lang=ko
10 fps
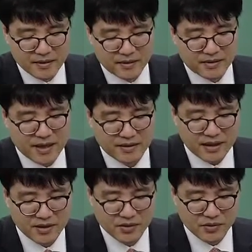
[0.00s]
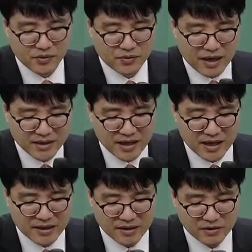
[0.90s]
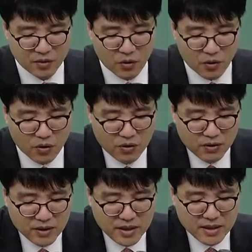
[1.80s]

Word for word: 어, 생산 지원 요소가 아니다라는 거고